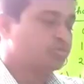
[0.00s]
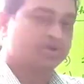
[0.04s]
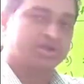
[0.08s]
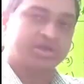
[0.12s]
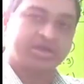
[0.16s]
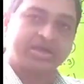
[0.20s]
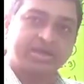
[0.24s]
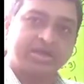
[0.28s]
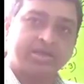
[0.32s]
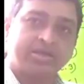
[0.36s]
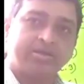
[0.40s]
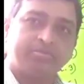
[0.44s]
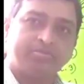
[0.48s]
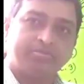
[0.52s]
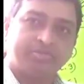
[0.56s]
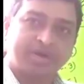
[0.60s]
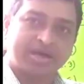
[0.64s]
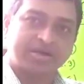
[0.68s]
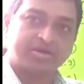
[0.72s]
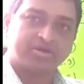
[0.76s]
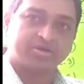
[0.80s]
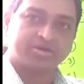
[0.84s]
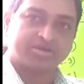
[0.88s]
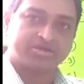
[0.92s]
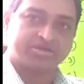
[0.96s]
উপর এখানে বার
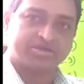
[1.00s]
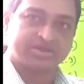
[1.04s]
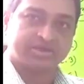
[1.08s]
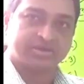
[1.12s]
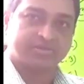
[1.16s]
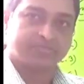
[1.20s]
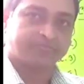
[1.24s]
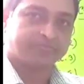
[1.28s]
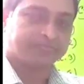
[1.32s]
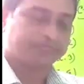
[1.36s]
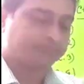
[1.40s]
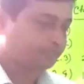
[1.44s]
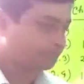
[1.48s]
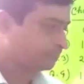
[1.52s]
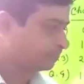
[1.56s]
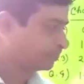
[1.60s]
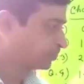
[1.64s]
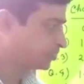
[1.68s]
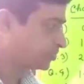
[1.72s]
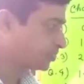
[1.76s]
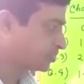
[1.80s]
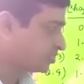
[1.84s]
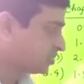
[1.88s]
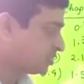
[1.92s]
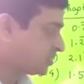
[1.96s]
রয়েছে
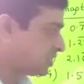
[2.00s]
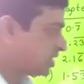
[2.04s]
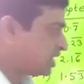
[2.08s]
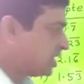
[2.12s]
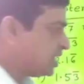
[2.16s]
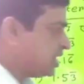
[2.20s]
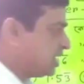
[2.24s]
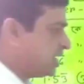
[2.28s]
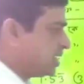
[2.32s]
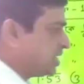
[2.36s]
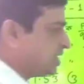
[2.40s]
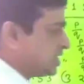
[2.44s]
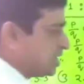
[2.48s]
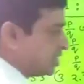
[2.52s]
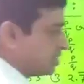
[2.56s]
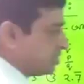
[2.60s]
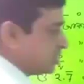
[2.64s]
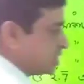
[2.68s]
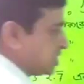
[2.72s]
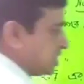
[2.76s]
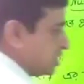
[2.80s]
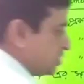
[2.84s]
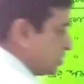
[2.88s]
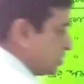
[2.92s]
এখানে দেখো কি